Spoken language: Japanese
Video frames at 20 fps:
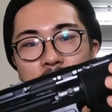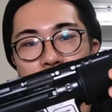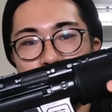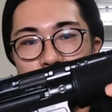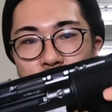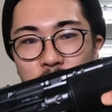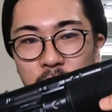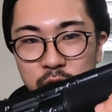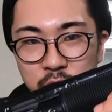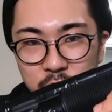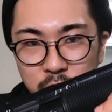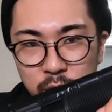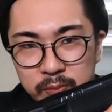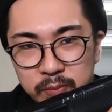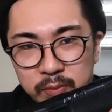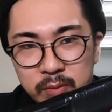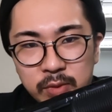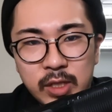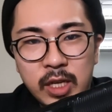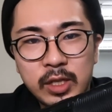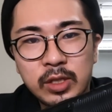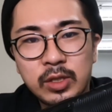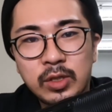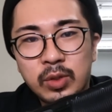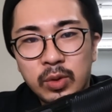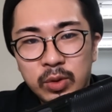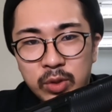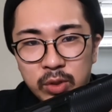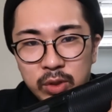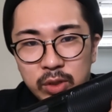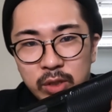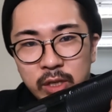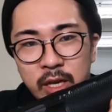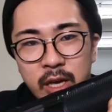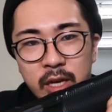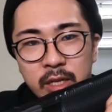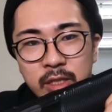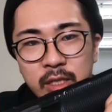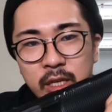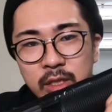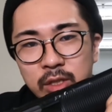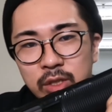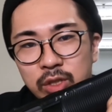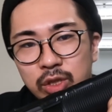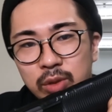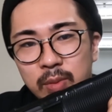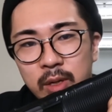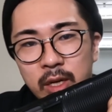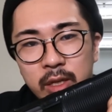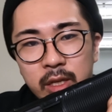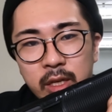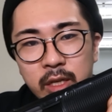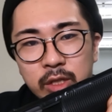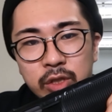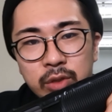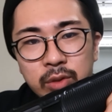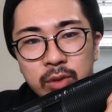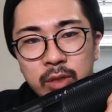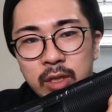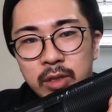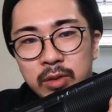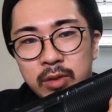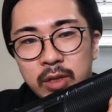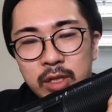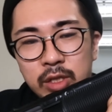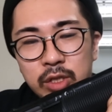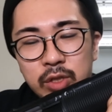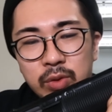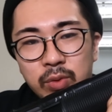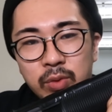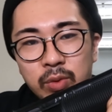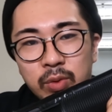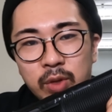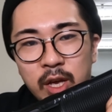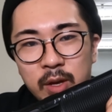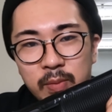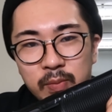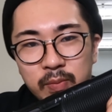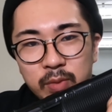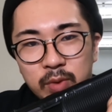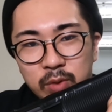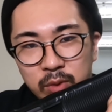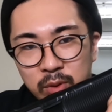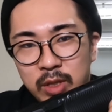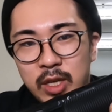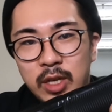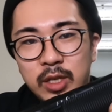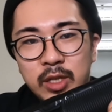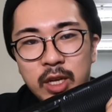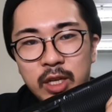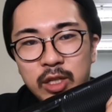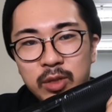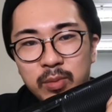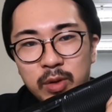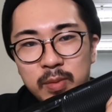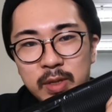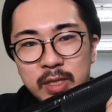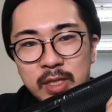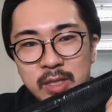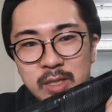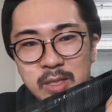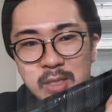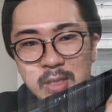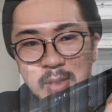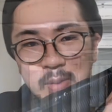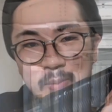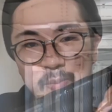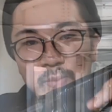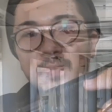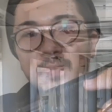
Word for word: ではこの銃を早速 30m シューティングレンジの方で打っていきたいと思います